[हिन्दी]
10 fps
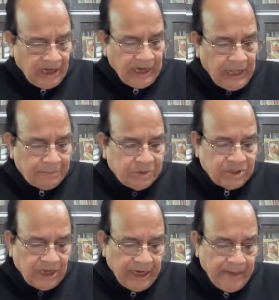संलाप
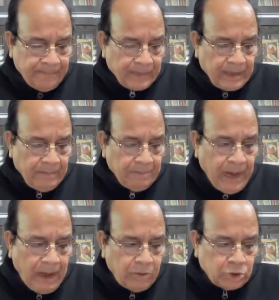की तरह
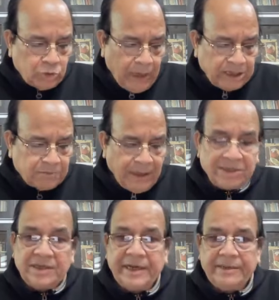भावोच्छ्वास
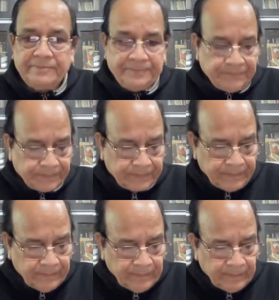मात्र है
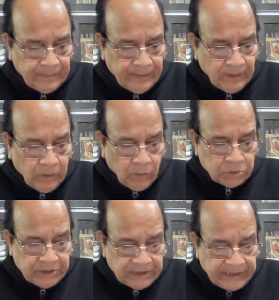
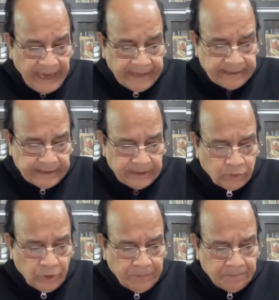उससे साहित्य की
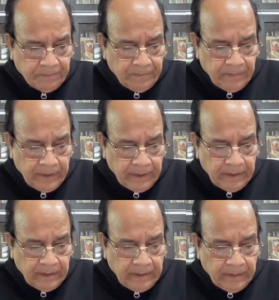कोई
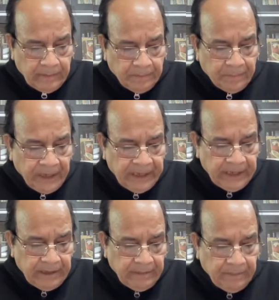बड़ी
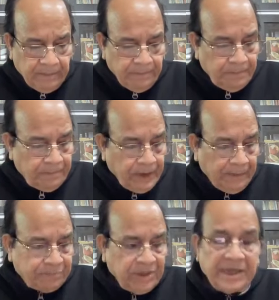
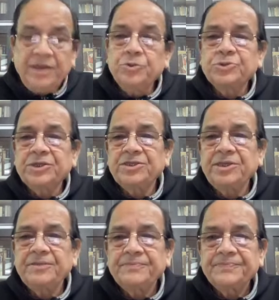प्राप्ति नहीं हो
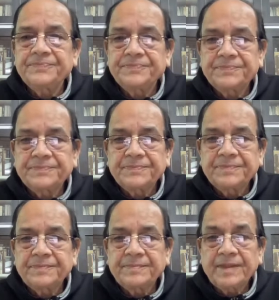सकती
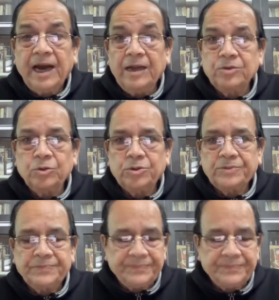अनकोट